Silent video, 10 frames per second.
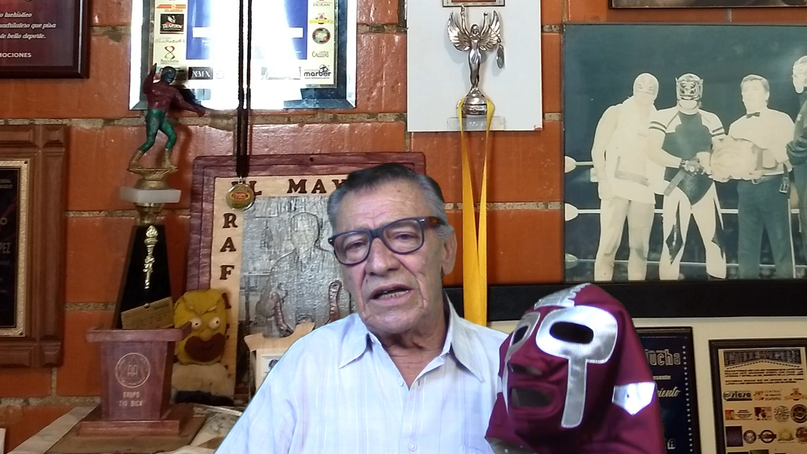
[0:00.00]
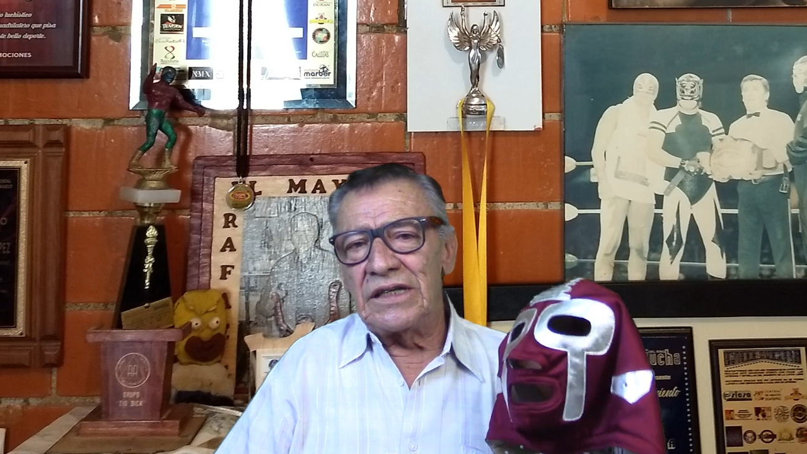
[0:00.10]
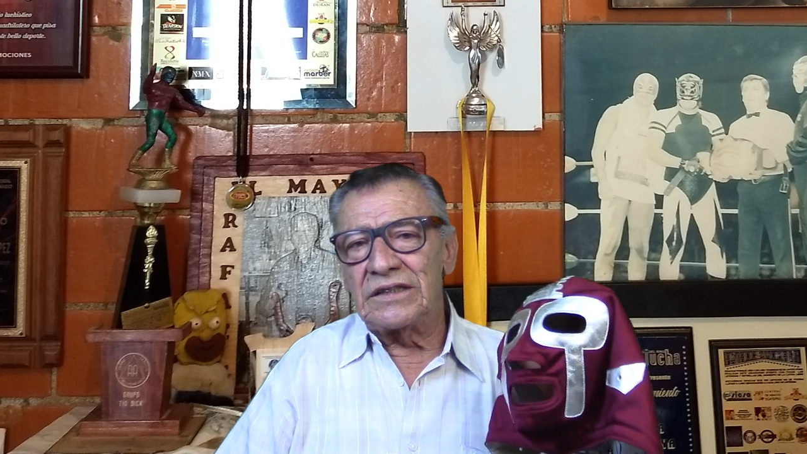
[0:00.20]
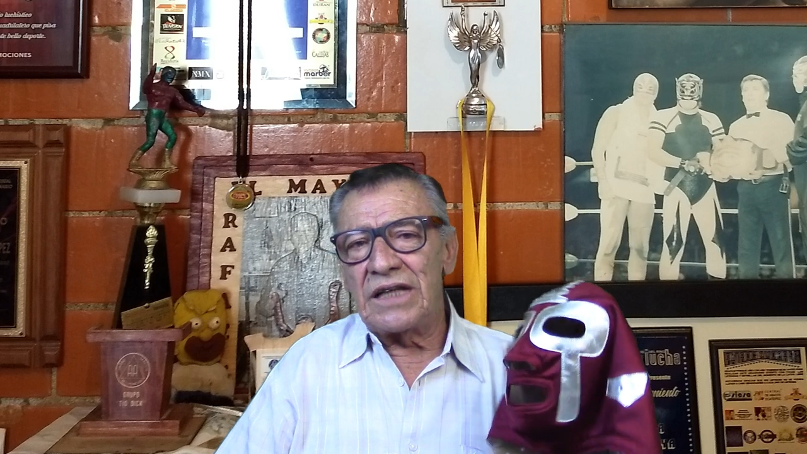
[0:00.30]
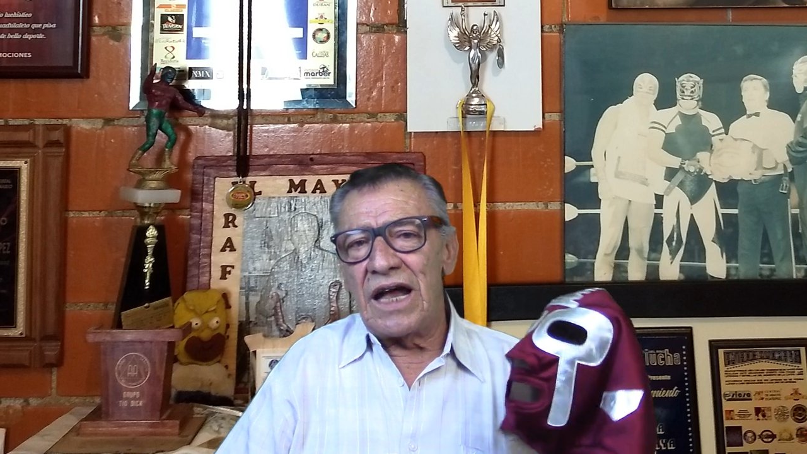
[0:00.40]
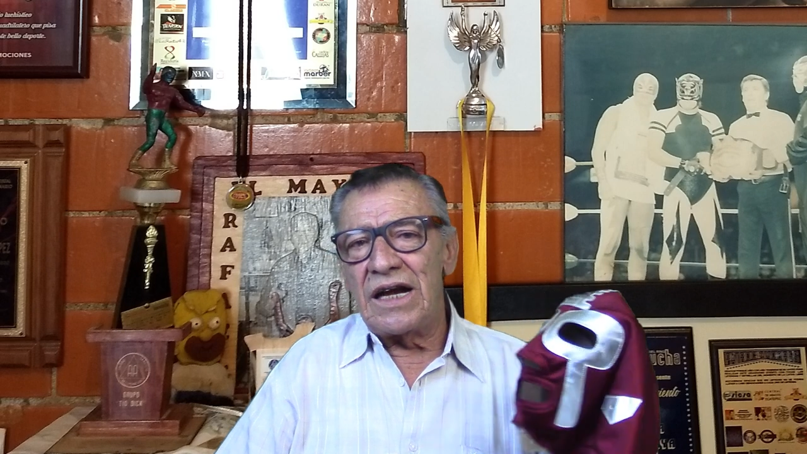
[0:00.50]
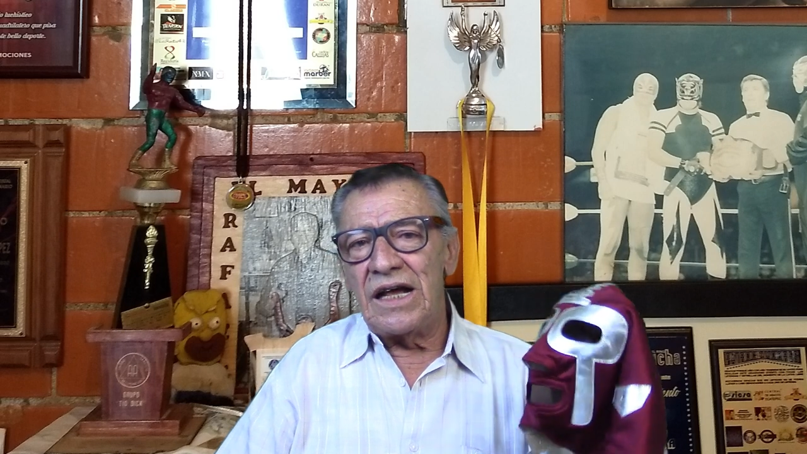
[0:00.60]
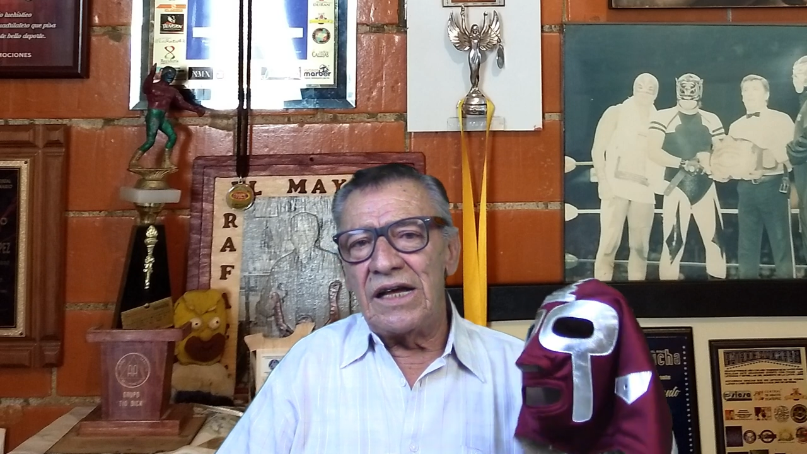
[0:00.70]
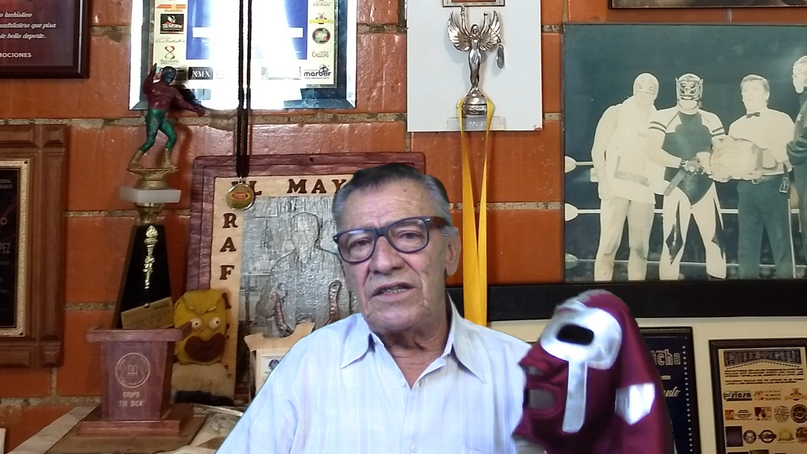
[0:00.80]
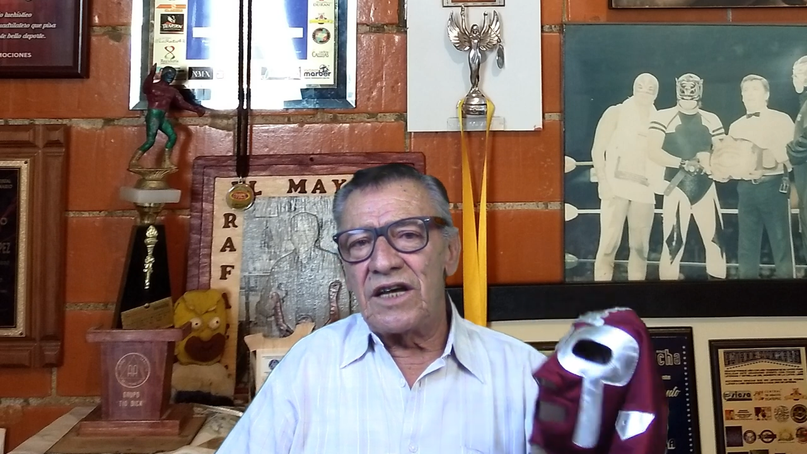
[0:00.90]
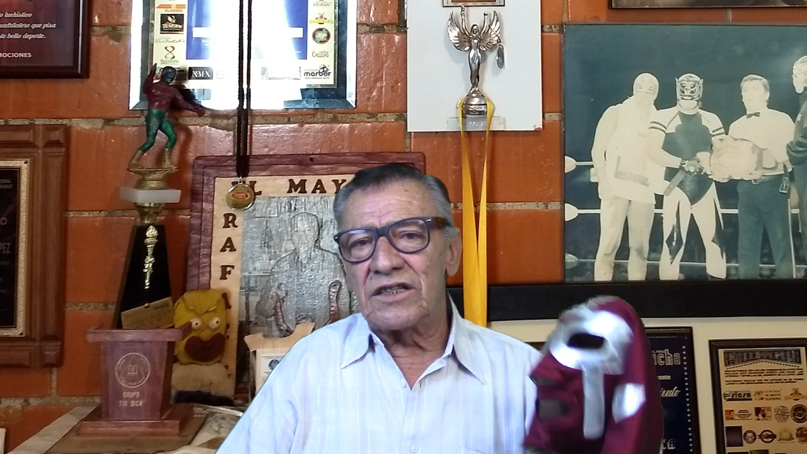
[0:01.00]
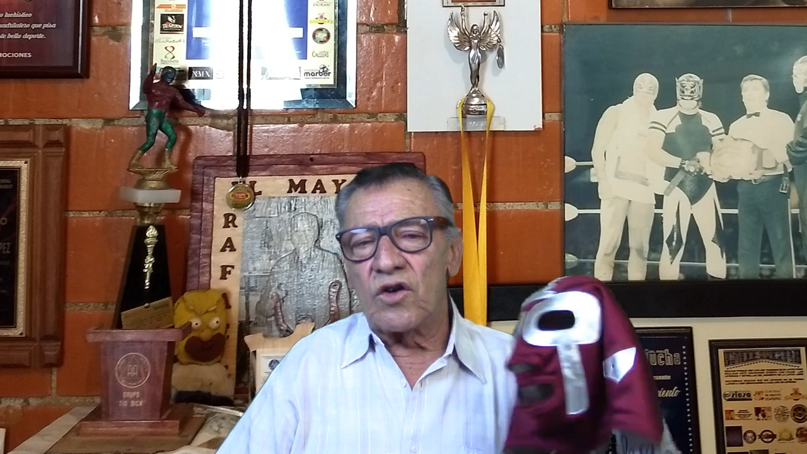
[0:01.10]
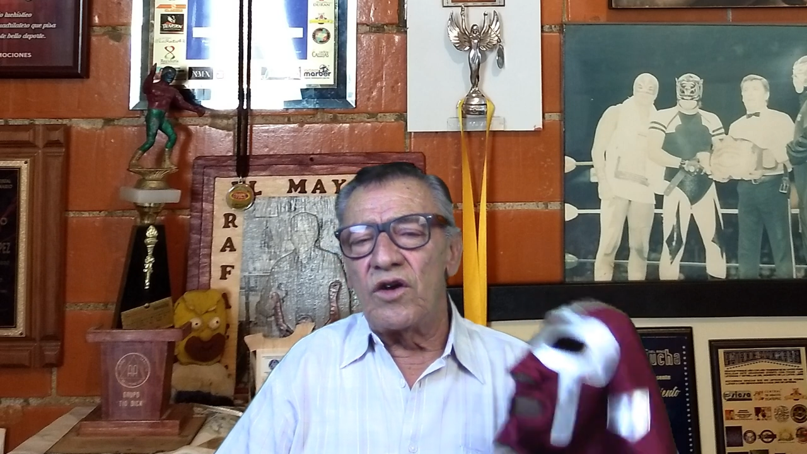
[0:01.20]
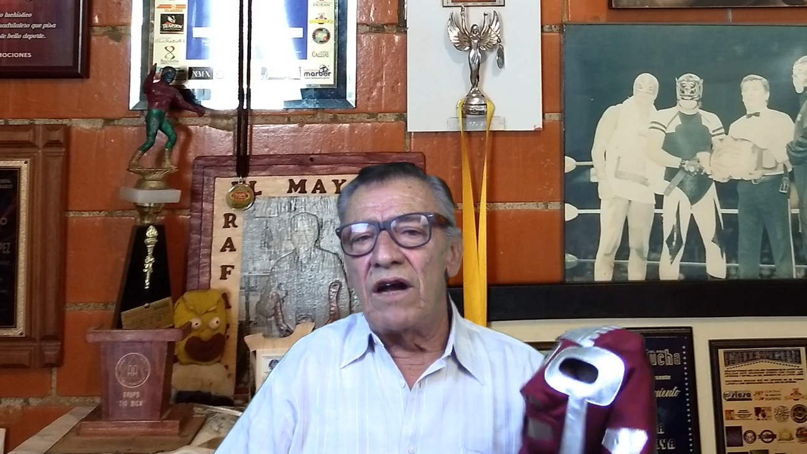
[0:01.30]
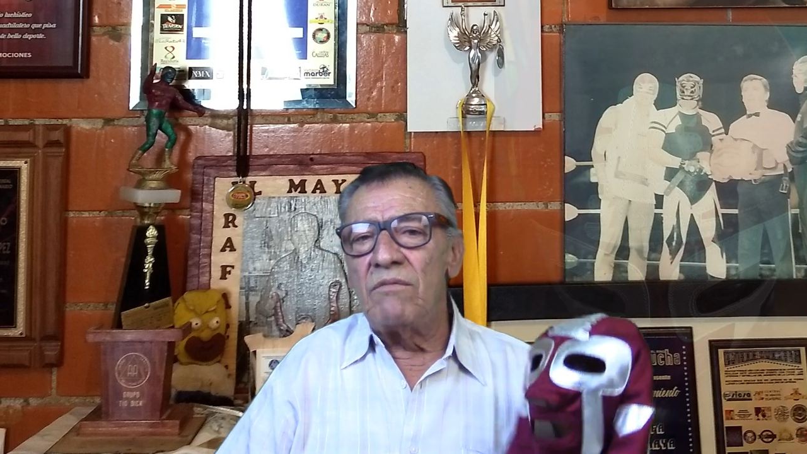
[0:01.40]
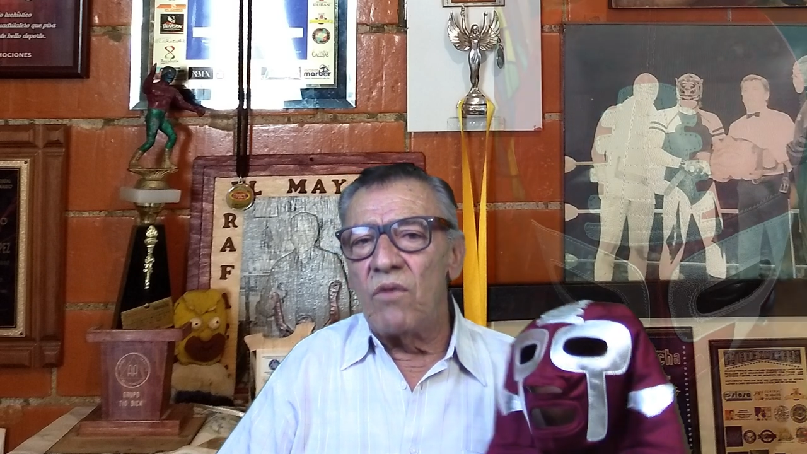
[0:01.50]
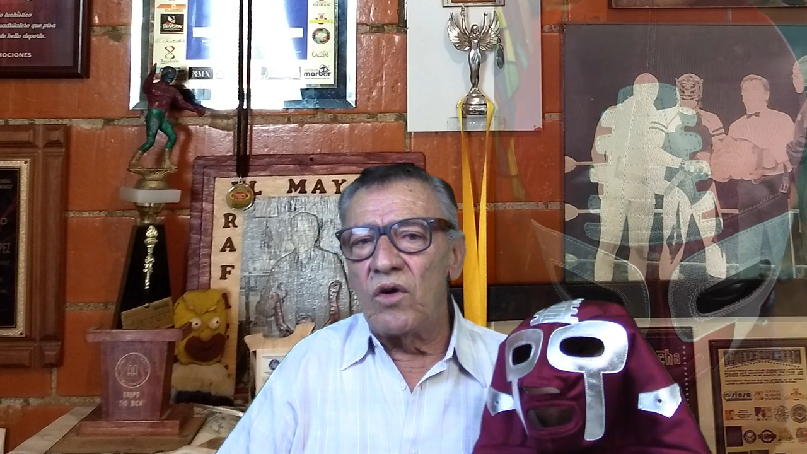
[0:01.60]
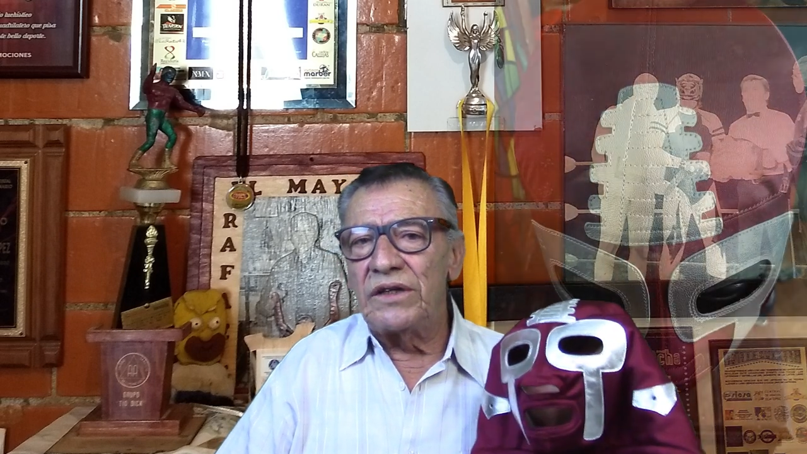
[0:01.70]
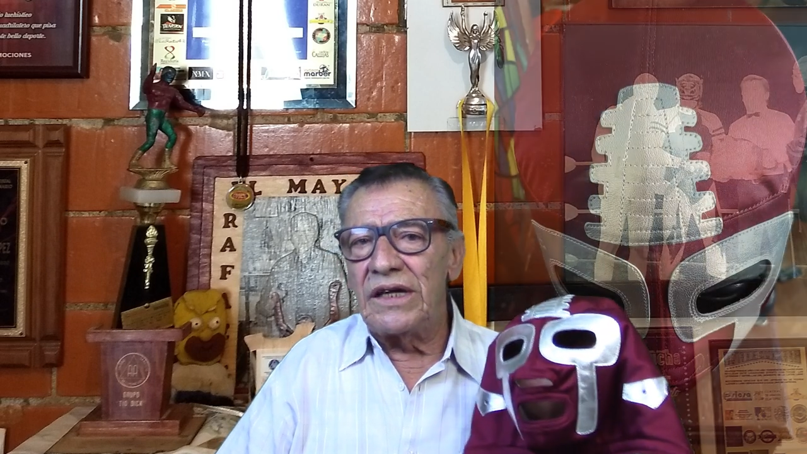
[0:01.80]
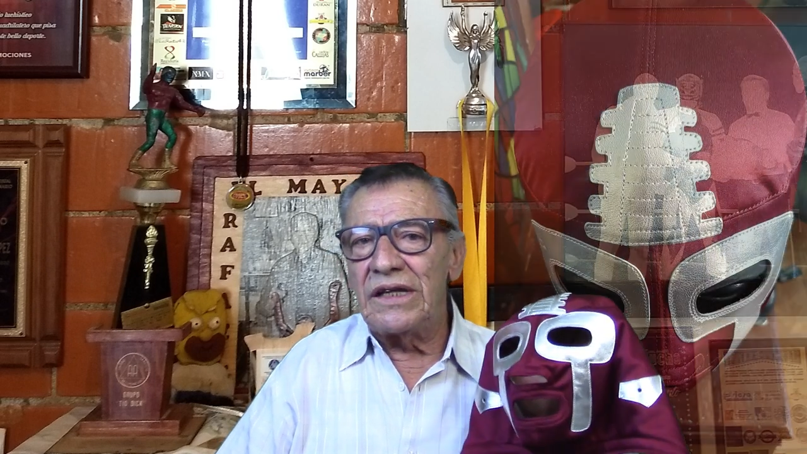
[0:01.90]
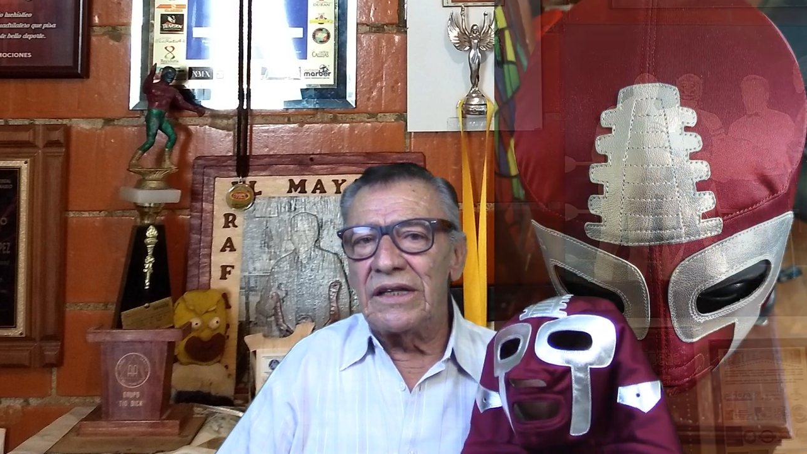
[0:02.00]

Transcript: están hechas con el molde